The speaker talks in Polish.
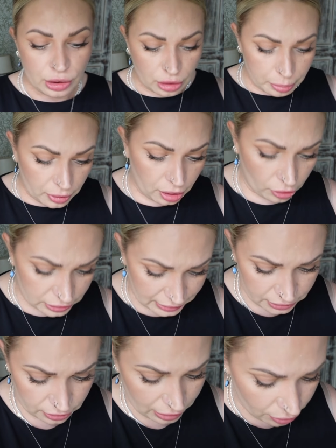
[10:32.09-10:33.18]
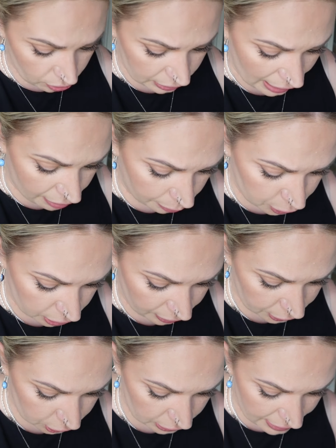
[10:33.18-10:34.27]
No bo ostatnio naoglądałam się
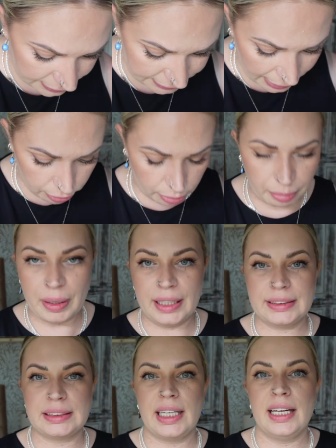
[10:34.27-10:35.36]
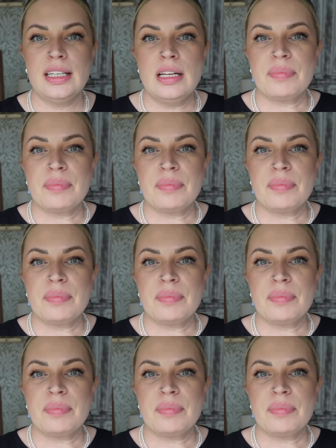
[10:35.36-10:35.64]
właśnie całą masę